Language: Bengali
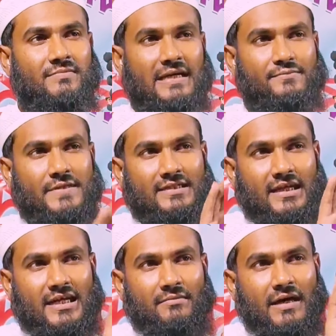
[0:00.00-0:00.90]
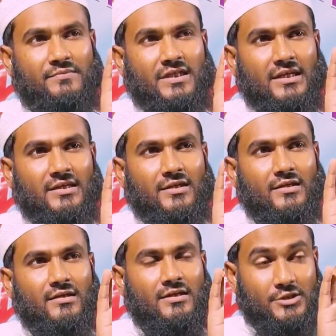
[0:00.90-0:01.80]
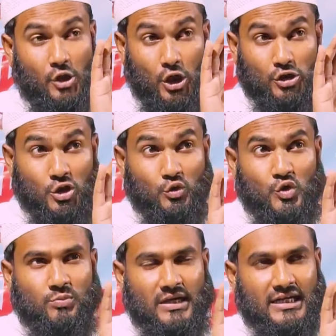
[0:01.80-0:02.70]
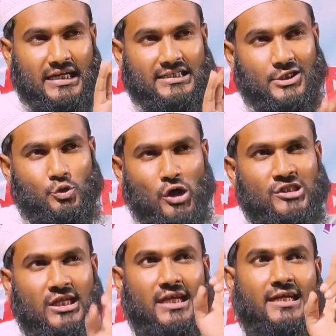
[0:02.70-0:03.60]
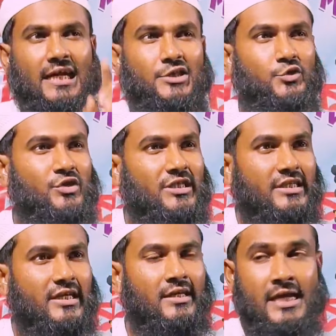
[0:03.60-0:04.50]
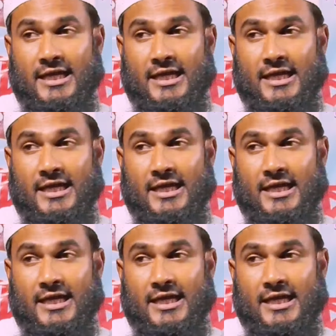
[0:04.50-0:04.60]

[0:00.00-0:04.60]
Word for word: মানে ব্যবসাদাররা ভাবছে যে হজরত উসমানের কাছে দশ টাকায় খাজুর কিনে